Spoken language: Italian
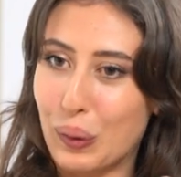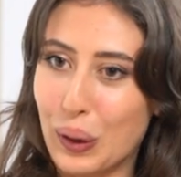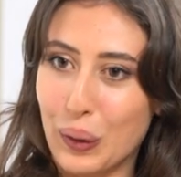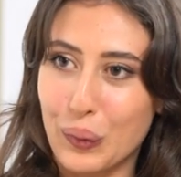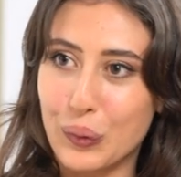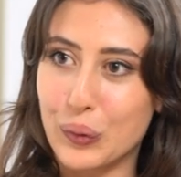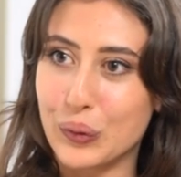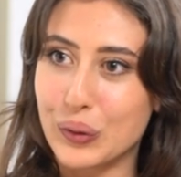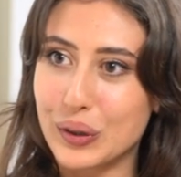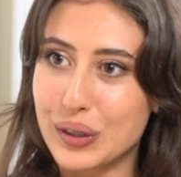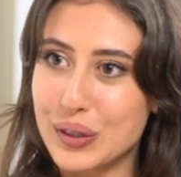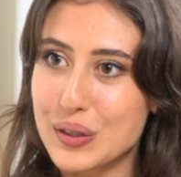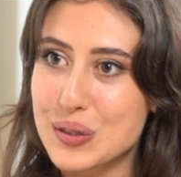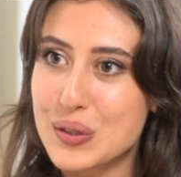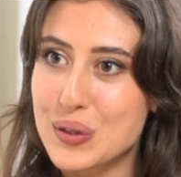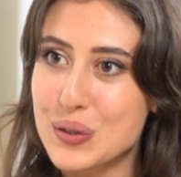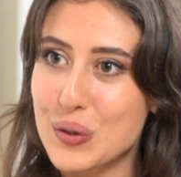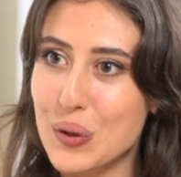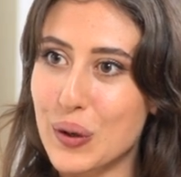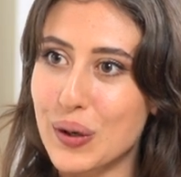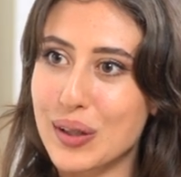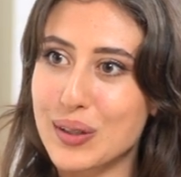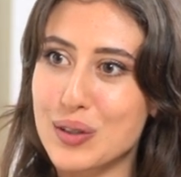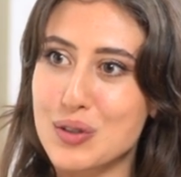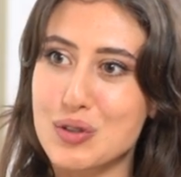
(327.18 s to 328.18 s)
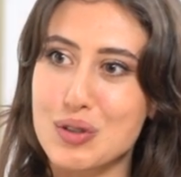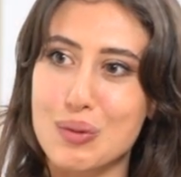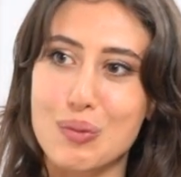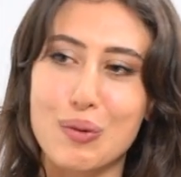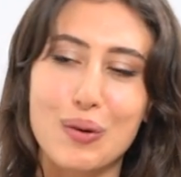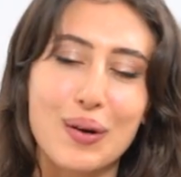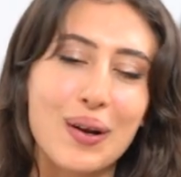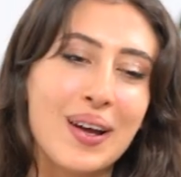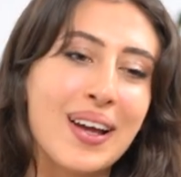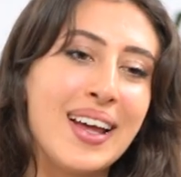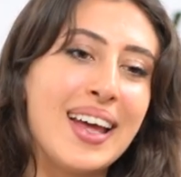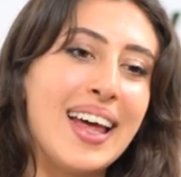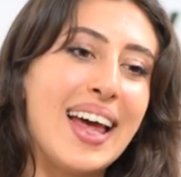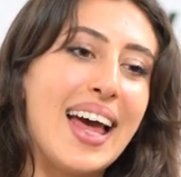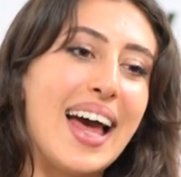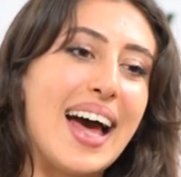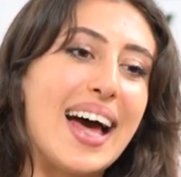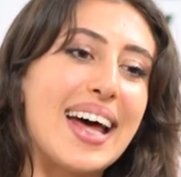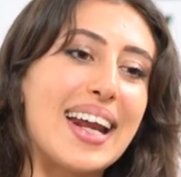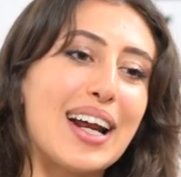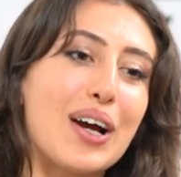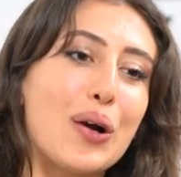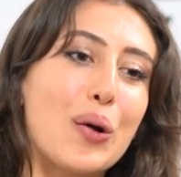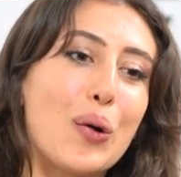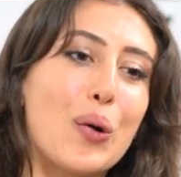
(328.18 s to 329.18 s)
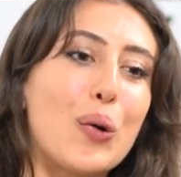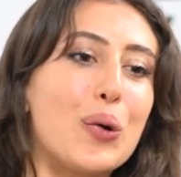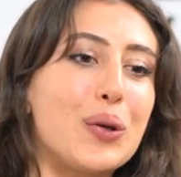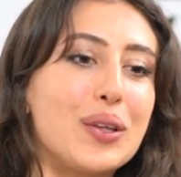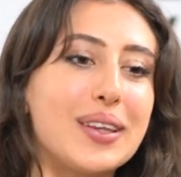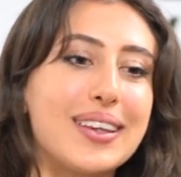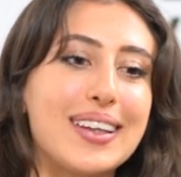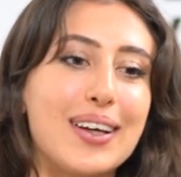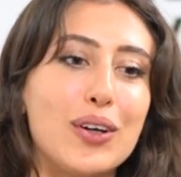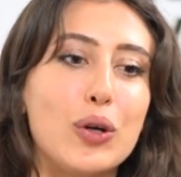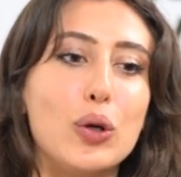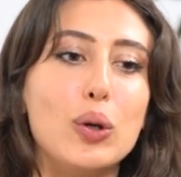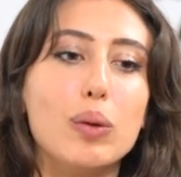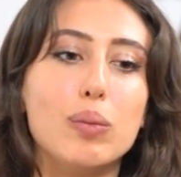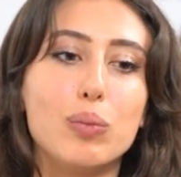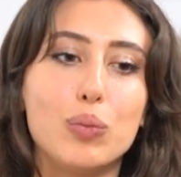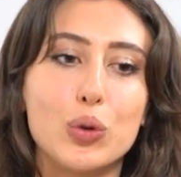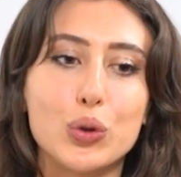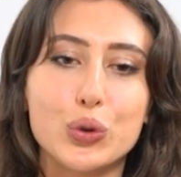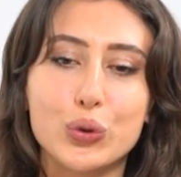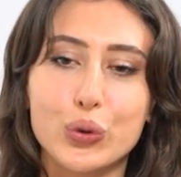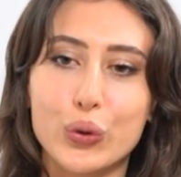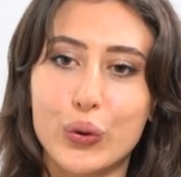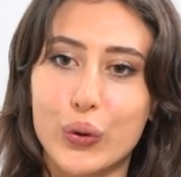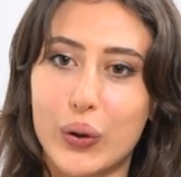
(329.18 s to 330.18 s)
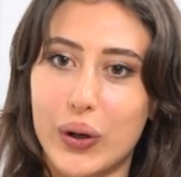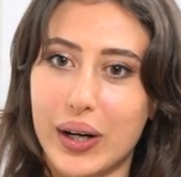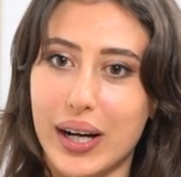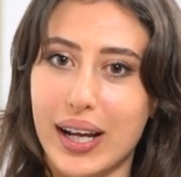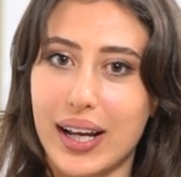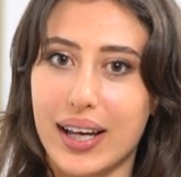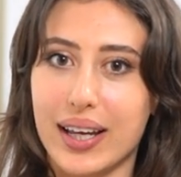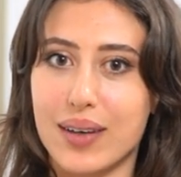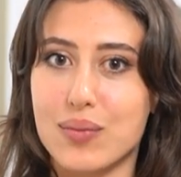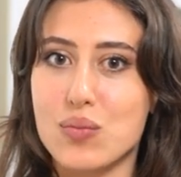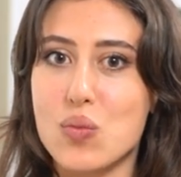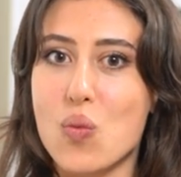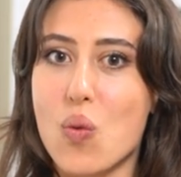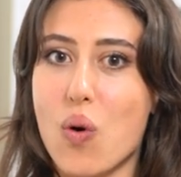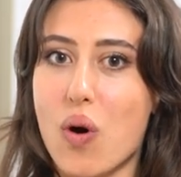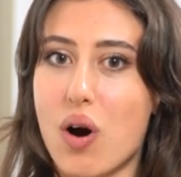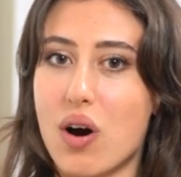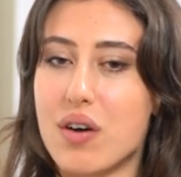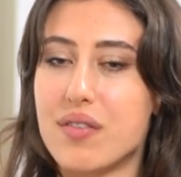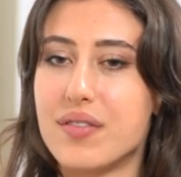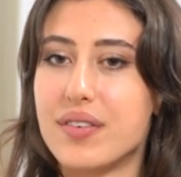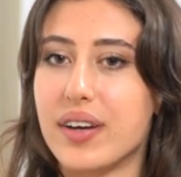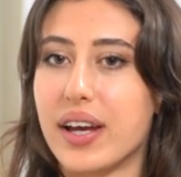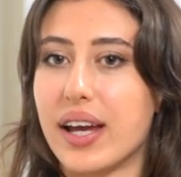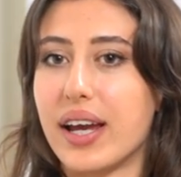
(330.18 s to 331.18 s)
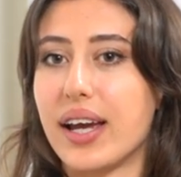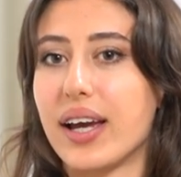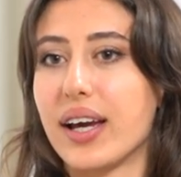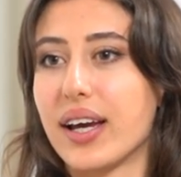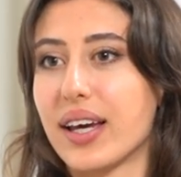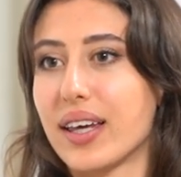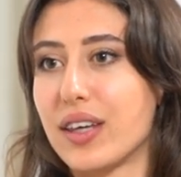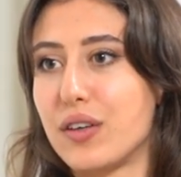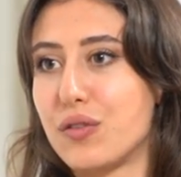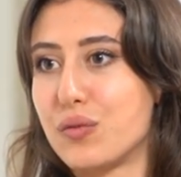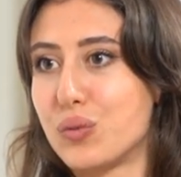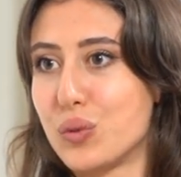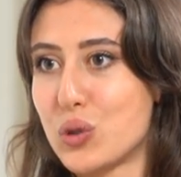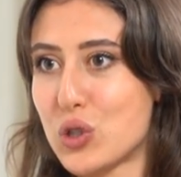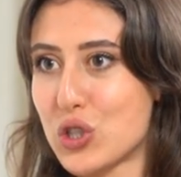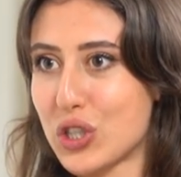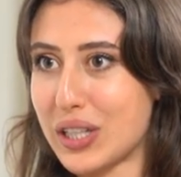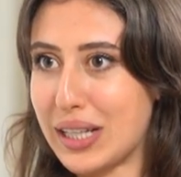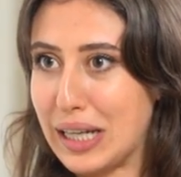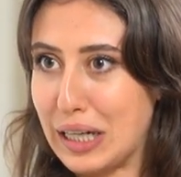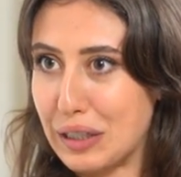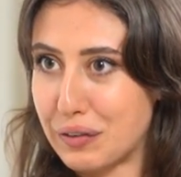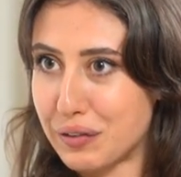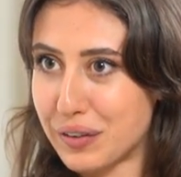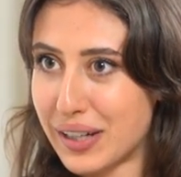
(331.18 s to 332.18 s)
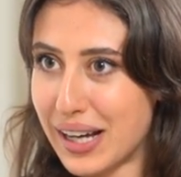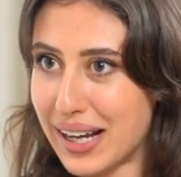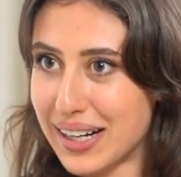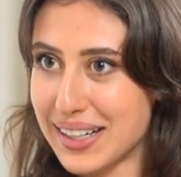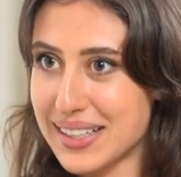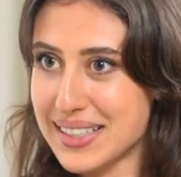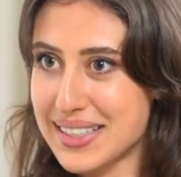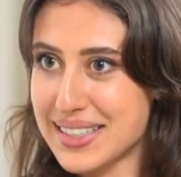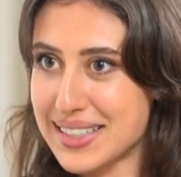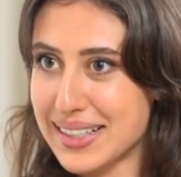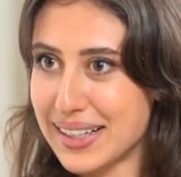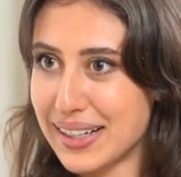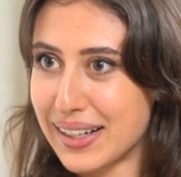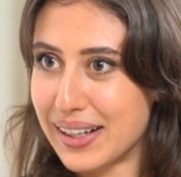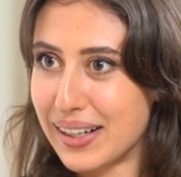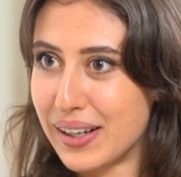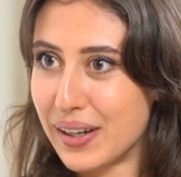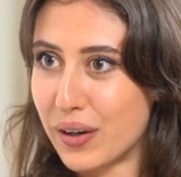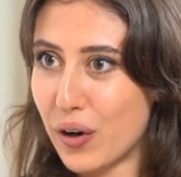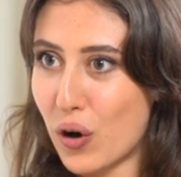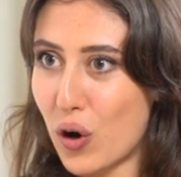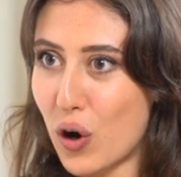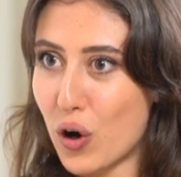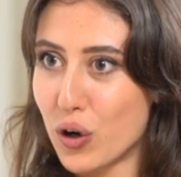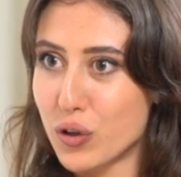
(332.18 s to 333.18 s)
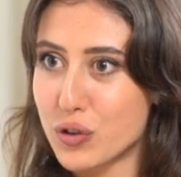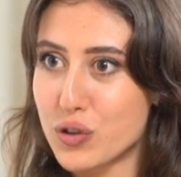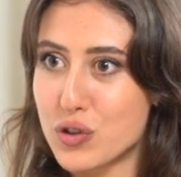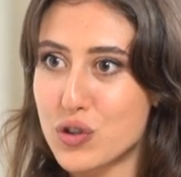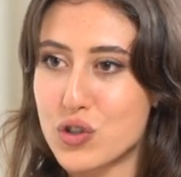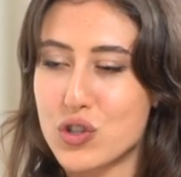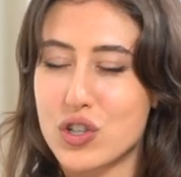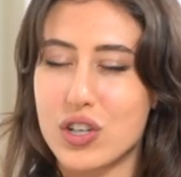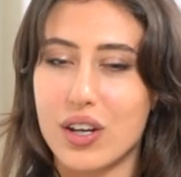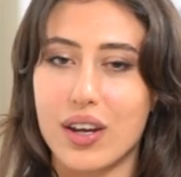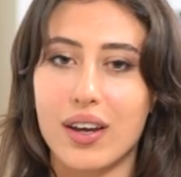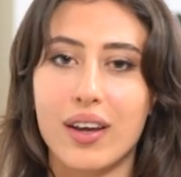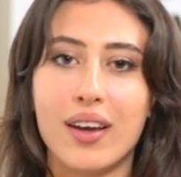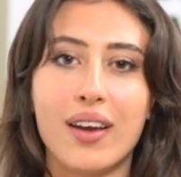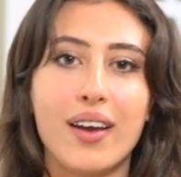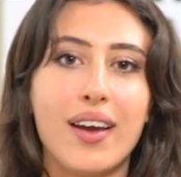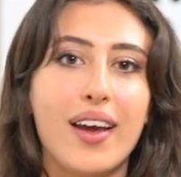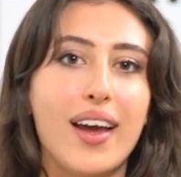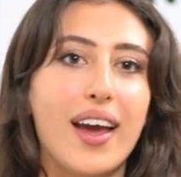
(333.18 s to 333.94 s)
la condizione, diciamo, raccontano il motore che muove chi fugge dall'Afghanistan oggi